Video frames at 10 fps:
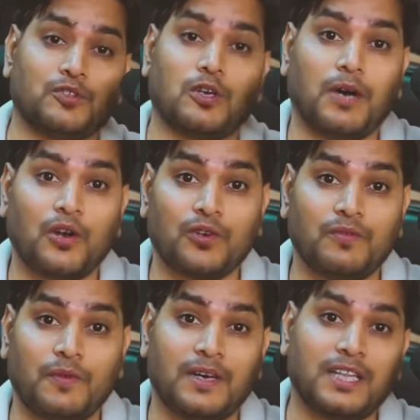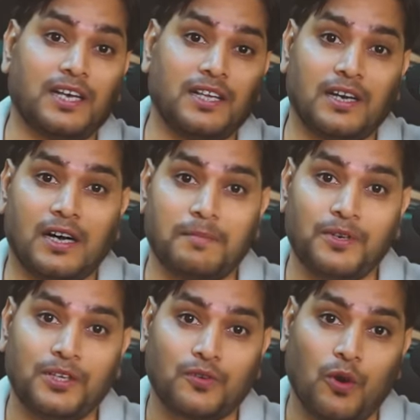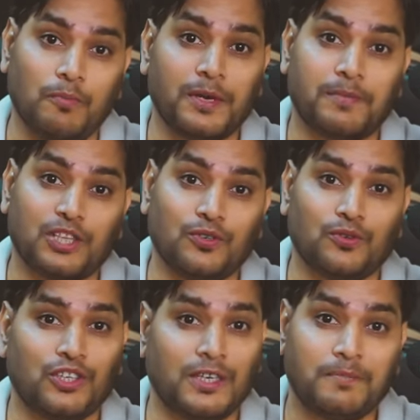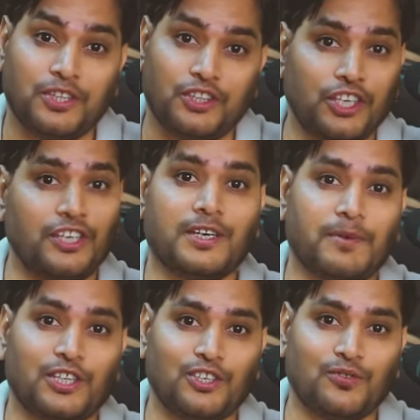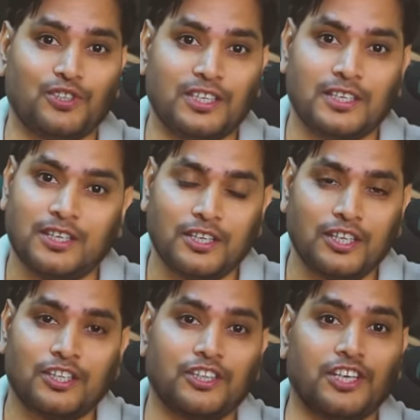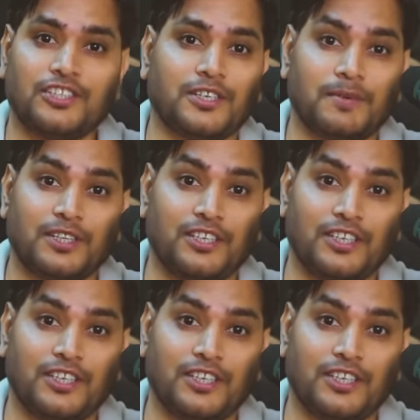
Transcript: मुसलमानों की वफादारी अपनी कौम के प्रति होती है अपने दीन के प्रति होती है देश के प्रति